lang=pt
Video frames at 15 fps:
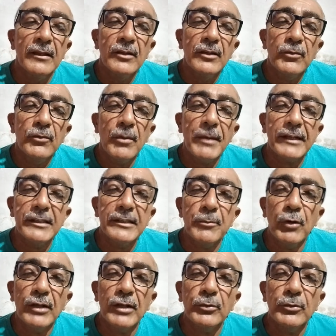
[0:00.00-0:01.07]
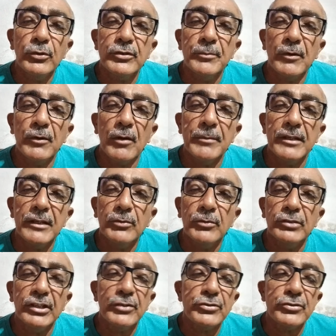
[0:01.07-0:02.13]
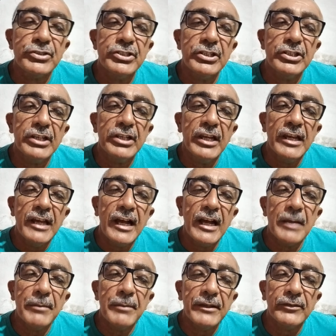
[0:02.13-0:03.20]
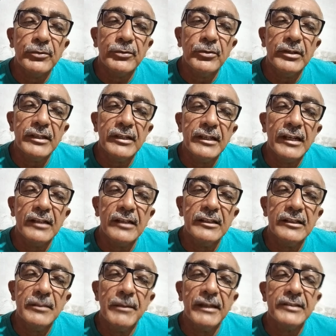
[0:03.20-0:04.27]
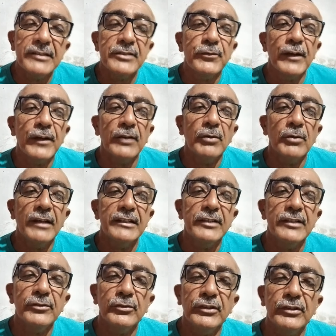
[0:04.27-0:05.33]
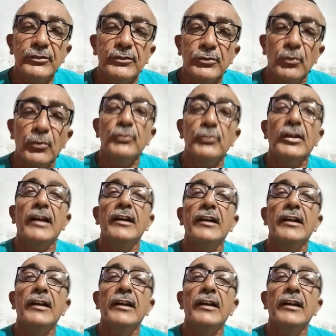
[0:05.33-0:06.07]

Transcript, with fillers: Vamos aqui, boa noite, meu amigo. Deus te abençoe grandemente. Falou Anísio de Souza.